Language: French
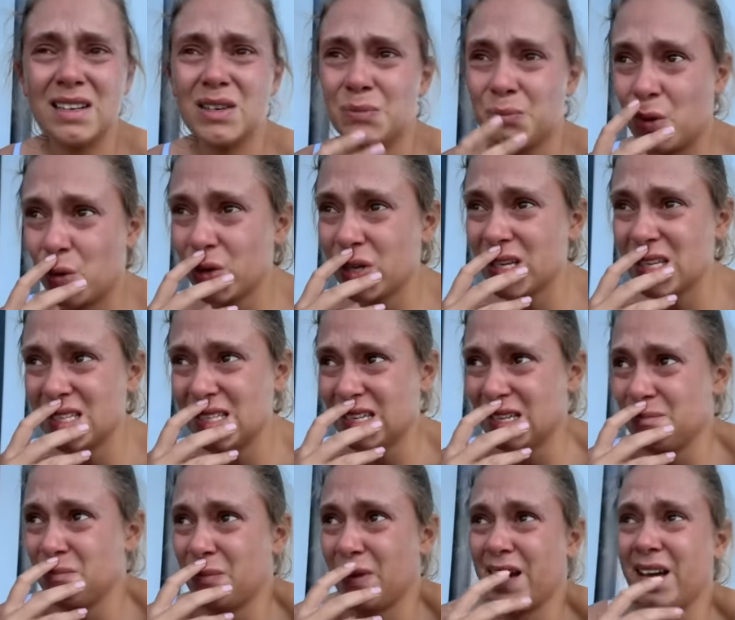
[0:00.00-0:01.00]
Mon guide, il
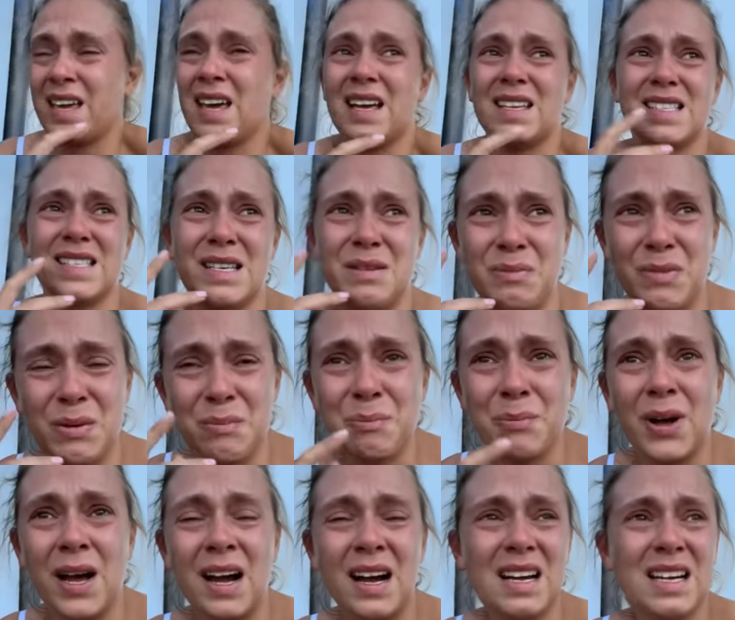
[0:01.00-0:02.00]
me regardait même
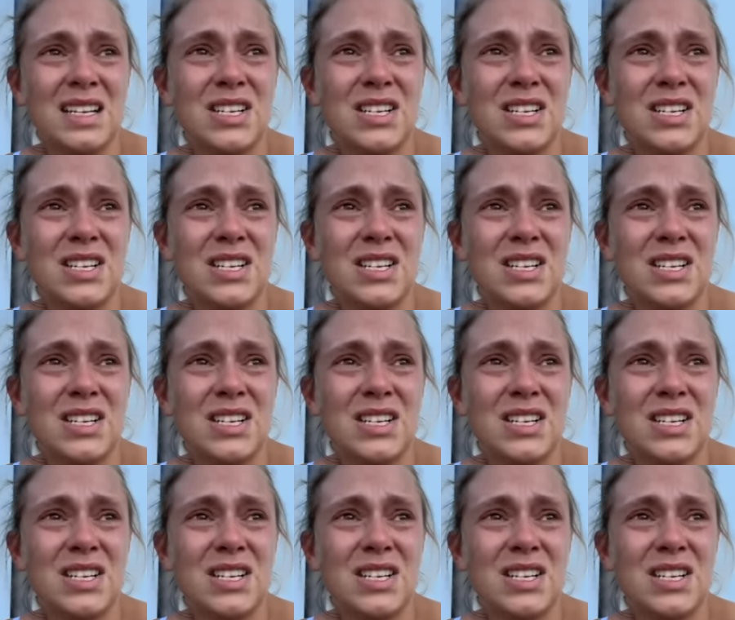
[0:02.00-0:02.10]
pas.